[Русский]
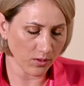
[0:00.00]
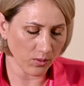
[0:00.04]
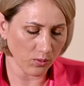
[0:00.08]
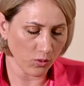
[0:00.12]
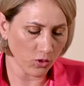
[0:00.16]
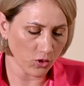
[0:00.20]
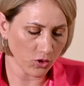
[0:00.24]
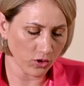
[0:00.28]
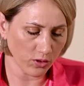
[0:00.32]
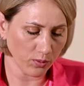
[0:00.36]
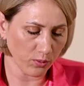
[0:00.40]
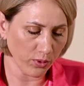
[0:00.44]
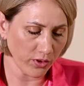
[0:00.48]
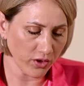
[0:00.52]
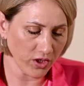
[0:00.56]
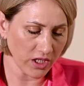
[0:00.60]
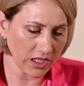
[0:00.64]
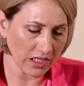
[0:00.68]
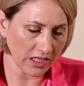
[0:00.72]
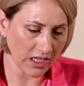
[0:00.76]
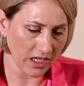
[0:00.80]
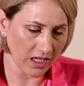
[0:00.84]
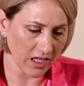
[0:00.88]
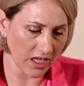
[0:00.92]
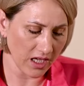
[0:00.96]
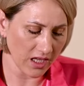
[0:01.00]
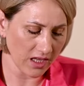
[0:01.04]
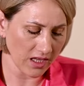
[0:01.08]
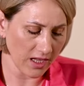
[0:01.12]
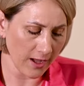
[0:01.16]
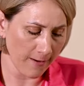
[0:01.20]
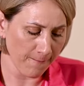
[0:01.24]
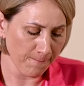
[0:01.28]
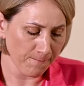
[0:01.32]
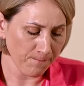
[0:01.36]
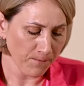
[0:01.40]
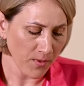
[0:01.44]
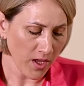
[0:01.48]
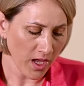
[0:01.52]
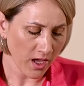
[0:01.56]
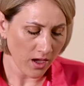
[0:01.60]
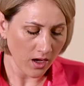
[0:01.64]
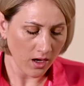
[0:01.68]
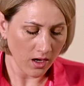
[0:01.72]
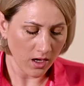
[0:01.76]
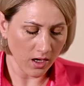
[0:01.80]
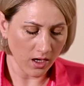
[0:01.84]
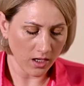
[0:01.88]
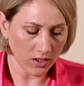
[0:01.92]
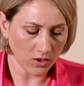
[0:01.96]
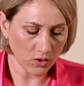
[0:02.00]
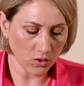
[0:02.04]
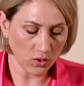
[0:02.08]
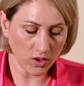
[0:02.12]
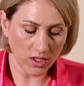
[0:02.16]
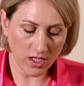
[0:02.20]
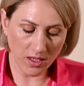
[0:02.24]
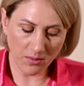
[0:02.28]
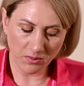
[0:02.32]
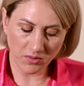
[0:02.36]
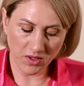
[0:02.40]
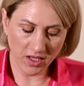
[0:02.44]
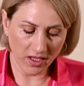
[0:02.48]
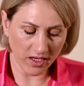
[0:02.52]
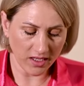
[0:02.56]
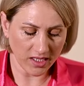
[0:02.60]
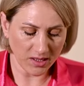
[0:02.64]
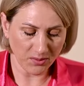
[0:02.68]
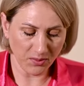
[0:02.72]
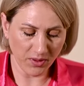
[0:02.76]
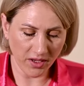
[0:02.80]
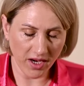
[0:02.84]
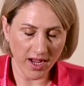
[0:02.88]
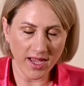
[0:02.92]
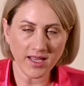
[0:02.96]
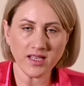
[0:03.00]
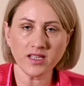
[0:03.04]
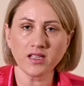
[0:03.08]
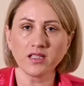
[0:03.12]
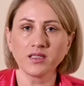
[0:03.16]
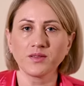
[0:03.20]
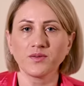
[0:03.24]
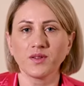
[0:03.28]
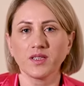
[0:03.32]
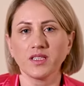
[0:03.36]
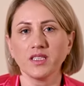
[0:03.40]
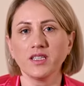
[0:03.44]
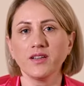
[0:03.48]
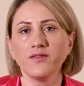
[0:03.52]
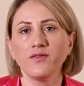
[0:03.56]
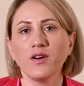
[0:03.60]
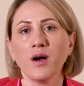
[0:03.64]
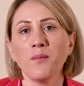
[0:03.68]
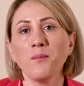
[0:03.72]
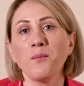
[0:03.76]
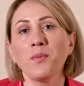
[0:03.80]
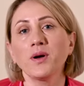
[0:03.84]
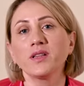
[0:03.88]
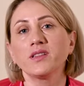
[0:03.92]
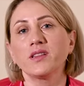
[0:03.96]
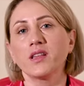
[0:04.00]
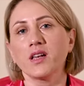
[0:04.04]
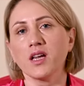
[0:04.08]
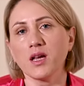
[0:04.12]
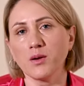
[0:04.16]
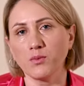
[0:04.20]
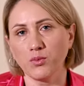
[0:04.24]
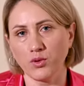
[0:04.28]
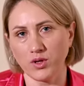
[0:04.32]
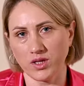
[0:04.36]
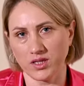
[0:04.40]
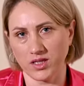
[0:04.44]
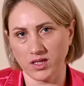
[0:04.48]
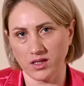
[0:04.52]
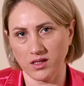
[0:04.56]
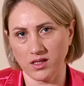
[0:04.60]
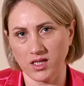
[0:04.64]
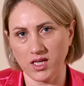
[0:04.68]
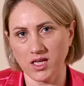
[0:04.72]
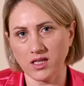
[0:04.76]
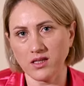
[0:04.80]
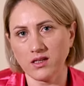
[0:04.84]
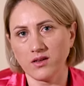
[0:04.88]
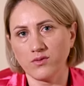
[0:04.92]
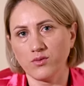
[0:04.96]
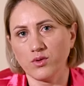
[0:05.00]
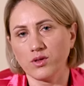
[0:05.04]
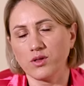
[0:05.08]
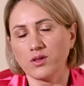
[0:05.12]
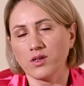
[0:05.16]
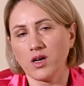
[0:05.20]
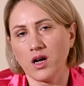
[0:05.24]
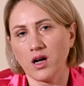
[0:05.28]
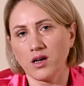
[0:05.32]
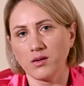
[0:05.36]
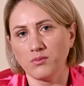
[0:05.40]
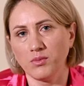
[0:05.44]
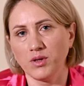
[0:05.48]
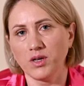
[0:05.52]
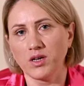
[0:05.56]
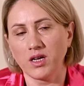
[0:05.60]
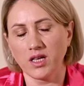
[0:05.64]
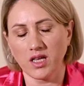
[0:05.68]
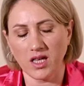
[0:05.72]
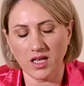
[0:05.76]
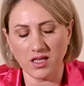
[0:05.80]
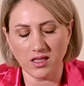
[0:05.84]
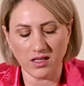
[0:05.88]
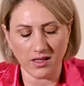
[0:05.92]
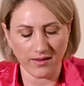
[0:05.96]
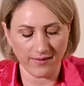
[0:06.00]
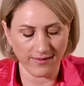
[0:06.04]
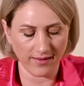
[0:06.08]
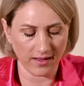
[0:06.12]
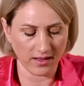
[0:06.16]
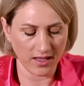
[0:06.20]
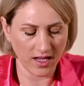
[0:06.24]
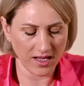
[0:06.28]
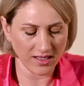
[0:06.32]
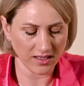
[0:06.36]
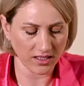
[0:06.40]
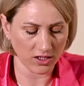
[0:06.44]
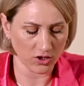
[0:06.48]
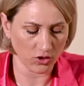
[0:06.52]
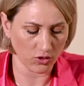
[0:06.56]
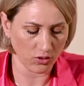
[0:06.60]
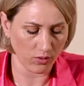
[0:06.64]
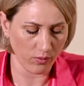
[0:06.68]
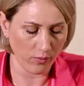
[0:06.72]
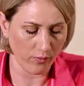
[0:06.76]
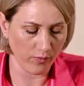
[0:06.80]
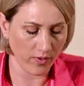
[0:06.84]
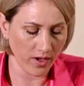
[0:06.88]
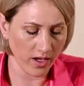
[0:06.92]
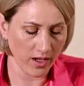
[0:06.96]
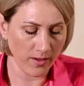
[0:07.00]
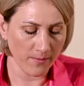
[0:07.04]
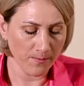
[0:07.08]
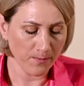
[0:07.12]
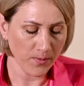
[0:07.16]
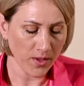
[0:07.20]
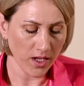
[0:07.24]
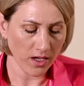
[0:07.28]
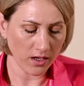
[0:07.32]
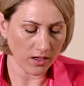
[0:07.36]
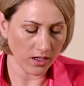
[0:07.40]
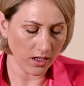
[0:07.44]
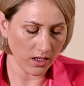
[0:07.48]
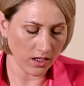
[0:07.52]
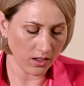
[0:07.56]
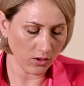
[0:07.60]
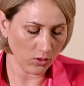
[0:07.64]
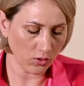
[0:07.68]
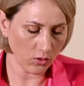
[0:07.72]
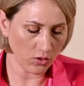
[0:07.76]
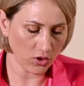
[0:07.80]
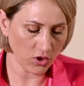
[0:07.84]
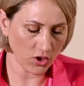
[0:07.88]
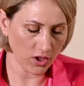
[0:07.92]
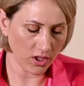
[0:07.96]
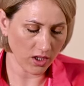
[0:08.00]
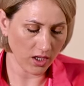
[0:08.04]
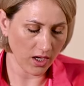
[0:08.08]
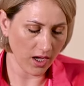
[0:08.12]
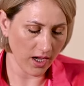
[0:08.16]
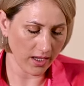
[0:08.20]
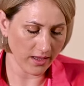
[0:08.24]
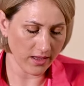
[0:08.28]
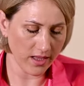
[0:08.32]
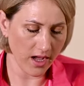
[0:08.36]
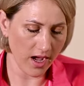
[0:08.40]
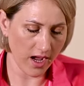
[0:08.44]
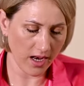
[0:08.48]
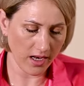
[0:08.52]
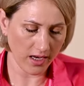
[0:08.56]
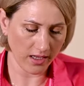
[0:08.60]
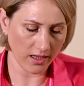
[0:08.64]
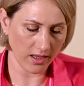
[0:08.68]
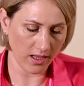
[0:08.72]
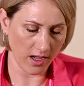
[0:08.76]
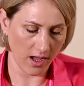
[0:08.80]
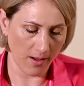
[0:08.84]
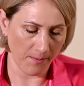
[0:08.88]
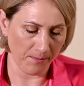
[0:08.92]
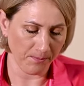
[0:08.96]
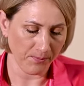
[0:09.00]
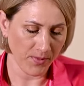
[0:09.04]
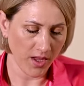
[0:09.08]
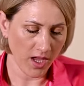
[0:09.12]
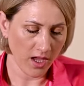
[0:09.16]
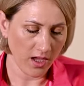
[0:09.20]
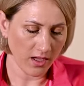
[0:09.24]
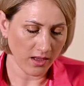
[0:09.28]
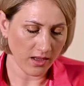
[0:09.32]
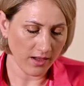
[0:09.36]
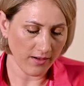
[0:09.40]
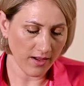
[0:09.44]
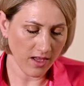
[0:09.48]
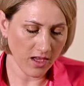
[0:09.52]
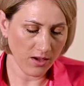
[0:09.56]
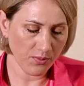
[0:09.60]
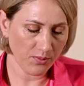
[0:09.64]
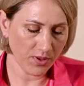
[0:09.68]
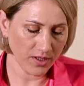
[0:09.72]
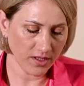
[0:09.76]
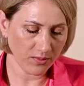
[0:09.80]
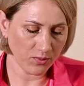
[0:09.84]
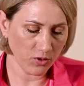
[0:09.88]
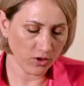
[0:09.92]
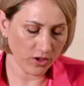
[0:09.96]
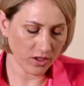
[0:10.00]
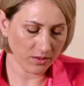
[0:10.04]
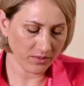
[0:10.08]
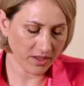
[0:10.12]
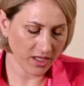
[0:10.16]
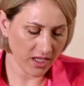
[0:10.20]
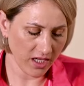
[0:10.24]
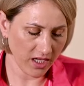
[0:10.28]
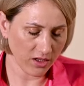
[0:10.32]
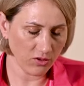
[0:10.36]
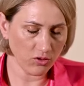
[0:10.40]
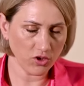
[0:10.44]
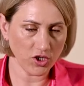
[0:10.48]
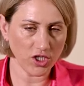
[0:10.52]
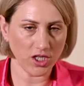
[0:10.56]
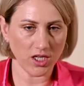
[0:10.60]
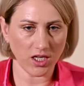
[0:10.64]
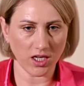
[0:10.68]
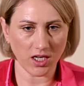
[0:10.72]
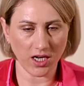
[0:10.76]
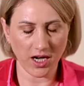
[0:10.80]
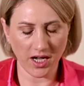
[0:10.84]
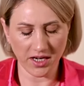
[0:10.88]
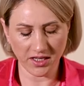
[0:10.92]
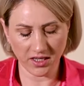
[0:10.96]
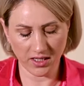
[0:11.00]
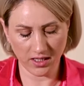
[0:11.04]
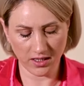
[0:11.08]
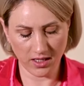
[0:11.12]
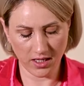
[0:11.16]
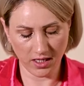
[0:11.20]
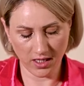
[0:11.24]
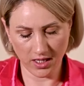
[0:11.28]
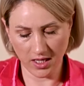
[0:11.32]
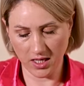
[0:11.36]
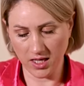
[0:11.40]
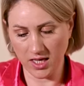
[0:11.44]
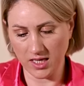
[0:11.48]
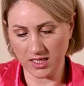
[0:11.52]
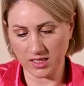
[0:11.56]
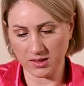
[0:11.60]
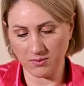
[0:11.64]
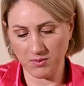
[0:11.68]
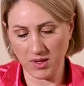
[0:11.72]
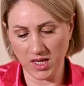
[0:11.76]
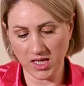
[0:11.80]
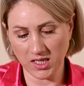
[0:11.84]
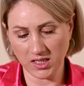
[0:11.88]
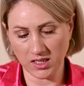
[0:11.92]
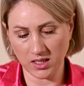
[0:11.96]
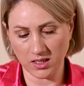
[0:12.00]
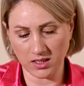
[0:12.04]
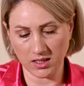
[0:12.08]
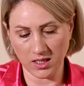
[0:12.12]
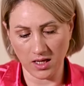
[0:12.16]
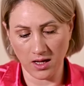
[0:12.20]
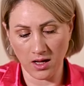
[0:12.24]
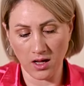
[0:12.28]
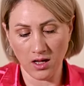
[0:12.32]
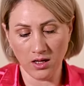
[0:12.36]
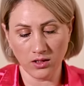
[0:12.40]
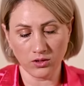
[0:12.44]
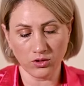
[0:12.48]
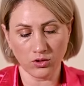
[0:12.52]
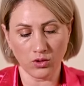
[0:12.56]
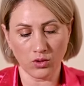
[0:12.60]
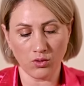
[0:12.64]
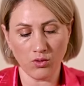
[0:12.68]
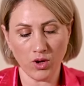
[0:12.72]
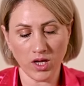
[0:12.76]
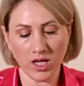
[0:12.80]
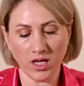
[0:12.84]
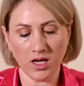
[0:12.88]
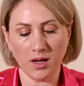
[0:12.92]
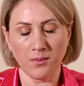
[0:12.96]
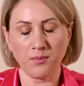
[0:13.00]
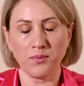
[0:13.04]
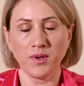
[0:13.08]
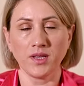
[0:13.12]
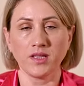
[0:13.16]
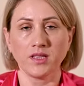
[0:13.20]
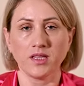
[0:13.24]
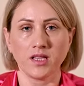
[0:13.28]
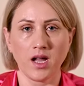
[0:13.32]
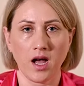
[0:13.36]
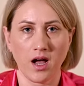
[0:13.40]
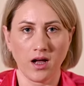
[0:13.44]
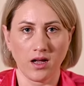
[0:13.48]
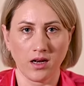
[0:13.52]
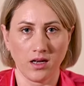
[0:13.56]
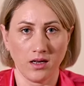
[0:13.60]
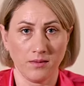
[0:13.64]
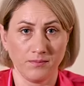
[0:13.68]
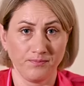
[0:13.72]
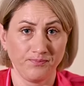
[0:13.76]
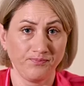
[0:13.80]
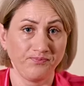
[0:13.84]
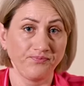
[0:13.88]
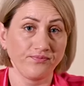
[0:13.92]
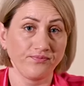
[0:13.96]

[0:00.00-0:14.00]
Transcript: может, будет какие-то э, судебные разбирательства, где вам потребуется где-то вот как бы какие-то финансы, чтобы вы э, тоже отдали там. Давайте посмотрим следующая карта на конец месяца. Тройка Пентакли.